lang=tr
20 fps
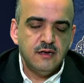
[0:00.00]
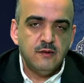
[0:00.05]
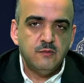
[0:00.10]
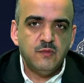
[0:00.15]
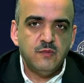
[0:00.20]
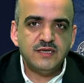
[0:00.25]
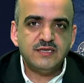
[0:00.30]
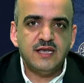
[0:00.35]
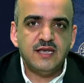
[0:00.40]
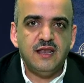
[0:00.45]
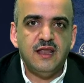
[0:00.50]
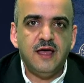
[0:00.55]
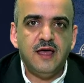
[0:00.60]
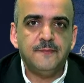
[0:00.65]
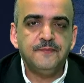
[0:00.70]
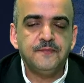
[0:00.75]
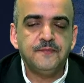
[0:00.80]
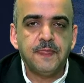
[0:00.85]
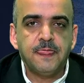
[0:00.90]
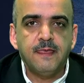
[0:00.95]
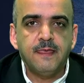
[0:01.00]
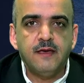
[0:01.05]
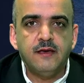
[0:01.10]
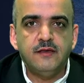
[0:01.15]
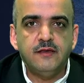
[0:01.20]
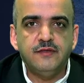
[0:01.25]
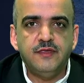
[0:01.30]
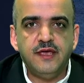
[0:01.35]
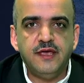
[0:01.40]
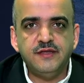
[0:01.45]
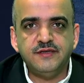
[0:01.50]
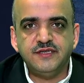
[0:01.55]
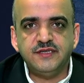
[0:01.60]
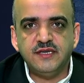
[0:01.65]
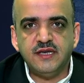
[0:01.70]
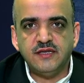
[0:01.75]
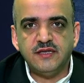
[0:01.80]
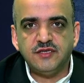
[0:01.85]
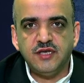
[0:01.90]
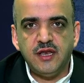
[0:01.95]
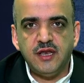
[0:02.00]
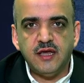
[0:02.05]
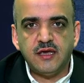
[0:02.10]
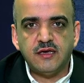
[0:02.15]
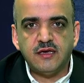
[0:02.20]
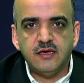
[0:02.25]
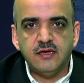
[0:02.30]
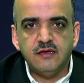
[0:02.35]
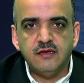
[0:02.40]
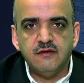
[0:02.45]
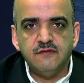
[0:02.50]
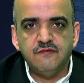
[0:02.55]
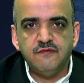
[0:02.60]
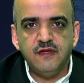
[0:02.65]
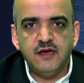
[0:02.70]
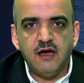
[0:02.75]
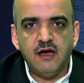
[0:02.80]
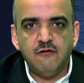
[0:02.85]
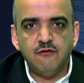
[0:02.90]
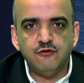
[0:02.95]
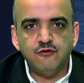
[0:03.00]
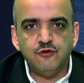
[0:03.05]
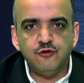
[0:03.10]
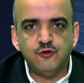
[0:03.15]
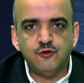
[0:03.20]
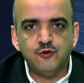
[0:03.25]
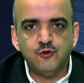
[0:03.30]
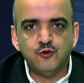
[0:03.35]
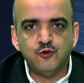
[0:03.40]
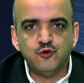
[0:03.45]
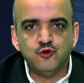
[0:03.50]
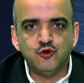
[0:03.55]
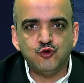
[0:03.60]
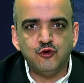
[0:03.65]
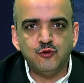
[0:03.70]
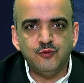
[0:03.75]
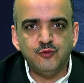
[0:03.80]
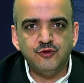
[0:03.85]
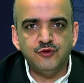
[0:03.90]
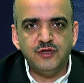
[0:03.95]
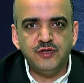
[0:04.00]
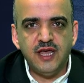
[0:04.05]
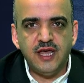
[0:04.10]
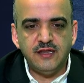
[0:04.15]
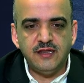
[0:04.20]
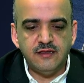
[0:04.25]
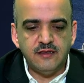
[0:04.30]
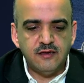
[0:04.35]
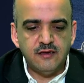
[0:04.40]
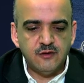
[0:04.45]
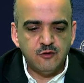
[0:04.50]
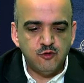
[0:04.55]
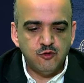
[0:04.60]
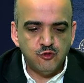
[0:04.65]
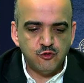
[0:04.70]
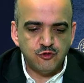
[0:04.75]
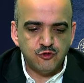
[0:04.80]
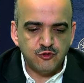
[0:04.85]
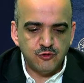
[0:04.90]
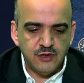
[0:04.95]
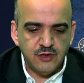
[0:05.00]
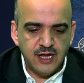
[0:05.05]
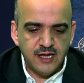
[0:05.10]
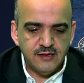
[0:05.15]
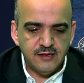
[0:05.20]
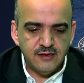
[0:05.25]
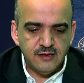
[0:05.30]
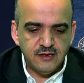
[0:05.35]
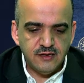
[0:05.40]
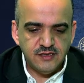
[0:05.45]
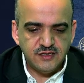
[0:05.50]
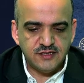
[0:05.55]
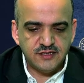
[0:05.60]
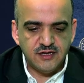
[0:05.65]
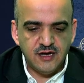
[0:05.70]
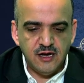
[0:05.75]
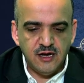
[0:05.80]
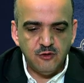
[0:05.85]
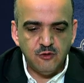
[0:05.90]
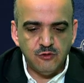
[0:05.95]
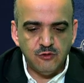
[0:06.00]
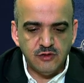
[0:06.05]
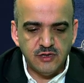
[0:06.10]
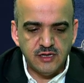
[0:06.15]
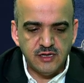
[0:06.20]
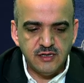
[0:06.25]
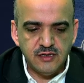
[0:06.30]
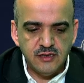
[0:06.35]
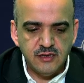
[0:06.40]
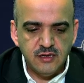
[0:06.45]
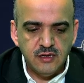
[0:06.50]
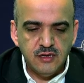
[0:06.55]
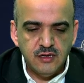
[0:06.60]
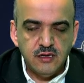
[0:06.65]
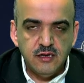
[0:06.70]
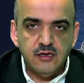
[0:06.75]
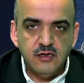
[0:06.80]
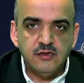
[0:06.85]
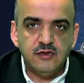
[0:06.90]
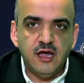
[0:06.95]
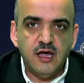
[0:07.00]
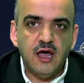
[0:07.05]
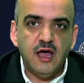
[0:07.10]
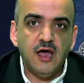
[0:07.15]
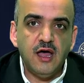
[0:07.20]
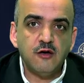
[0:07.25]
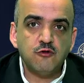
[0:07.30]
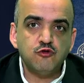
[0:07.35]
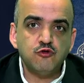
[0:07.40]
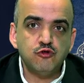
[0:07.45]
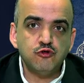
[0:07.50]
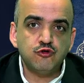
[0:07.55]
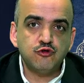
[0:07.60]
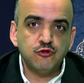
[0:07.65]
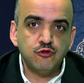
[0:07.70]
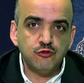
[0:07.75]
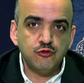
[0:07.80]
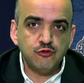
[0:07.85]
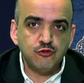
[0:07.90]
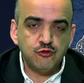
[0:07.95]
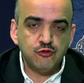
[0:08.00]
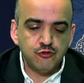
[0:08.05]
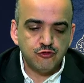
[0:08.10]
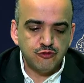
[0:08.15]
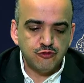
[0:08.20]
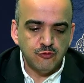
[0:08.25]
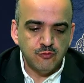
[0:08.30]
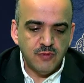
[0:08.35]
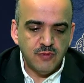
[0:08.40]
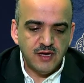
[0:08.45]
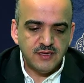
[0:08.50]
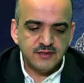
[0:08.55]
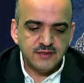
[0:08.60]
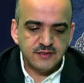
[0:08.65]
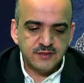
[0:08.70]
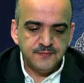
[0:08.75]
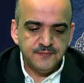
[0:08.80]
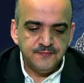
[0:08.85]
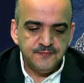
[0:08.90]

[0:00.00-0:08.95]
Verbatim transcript: Mesela denizi geçerek Firavun'un zulmünden kurtulan İsrailoğulları daha kurtulur kurtulmaz